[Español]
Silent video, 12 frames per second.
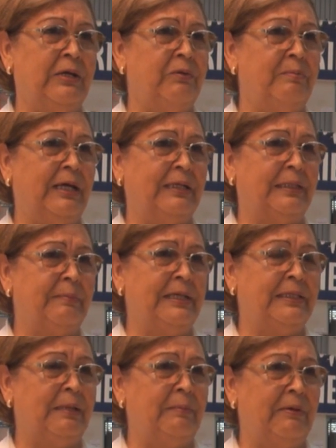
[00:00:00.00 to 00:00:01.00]
Jairo
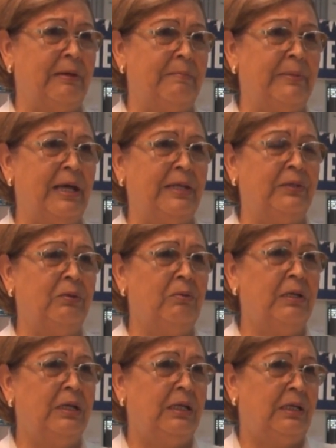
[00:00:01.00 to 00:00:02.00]
inmediatamente me iba enviando
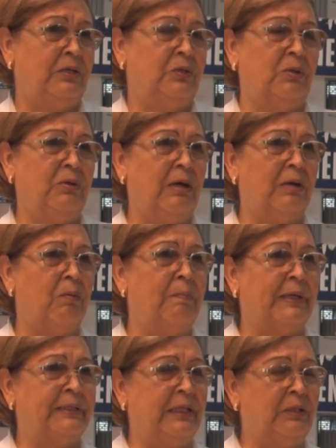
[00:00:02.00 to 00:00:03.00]
y yo lo iba
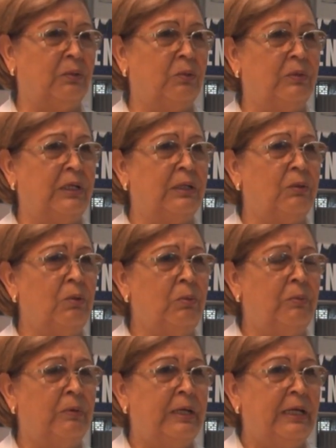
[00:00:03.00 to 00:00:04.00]
compartiendo con el
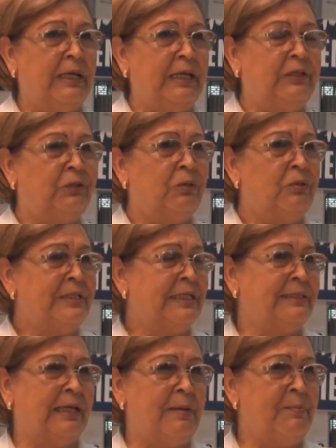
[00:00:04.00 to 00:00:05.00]
club. Y todos
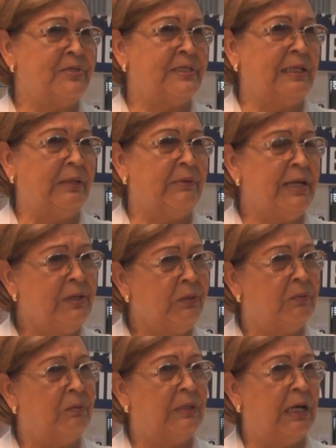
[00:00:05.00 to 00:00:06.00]
estábamos
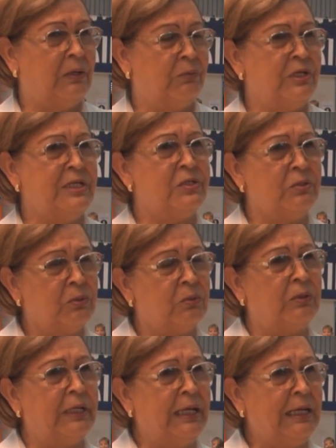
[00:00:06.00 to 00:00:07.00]
celebrando al unísono
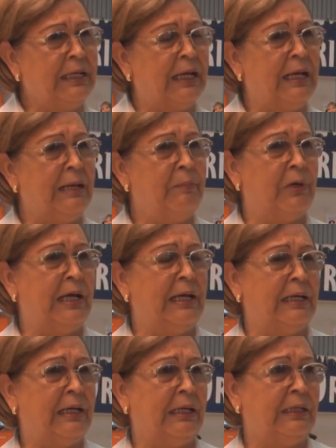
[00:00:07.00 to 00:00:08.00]
con él, cada,
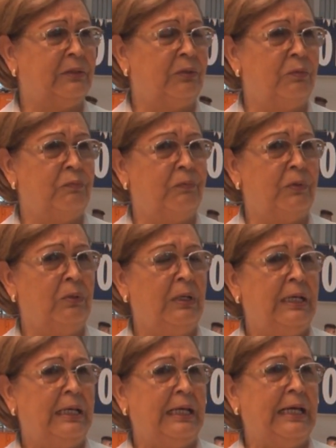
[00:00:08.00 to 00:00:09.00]
cada triunfo
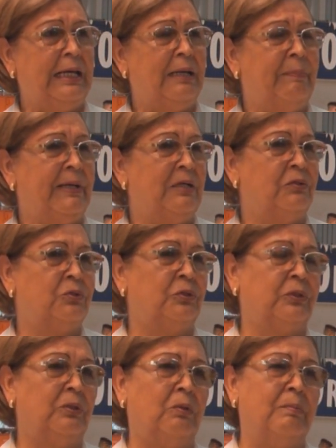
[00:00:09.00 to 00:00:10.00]
era para
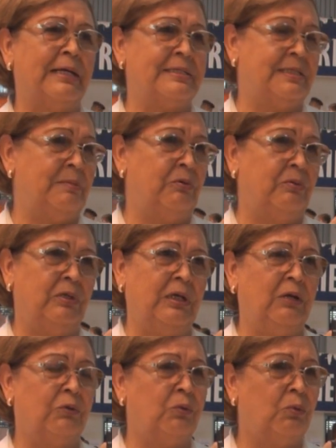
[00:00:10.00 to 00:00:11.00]
nosotros lo máximo,
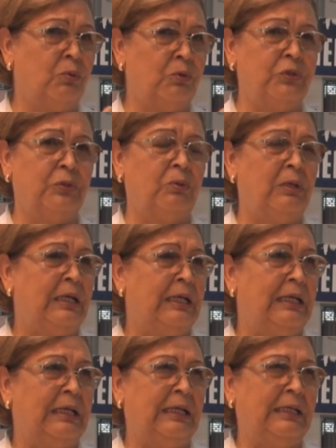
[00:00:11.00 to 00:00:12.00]
el orgullo,
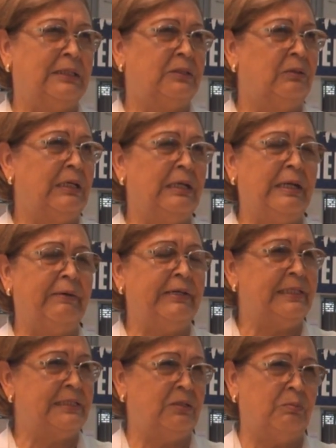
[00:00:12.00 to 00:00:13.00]
eso era una
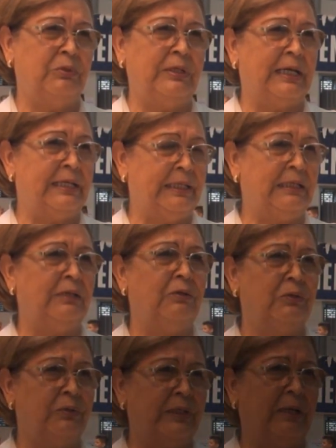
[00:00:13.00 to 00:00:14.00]
bendición muy grande que
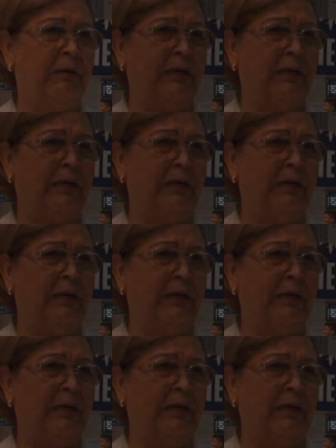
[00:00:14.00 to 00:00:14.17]
Dios nos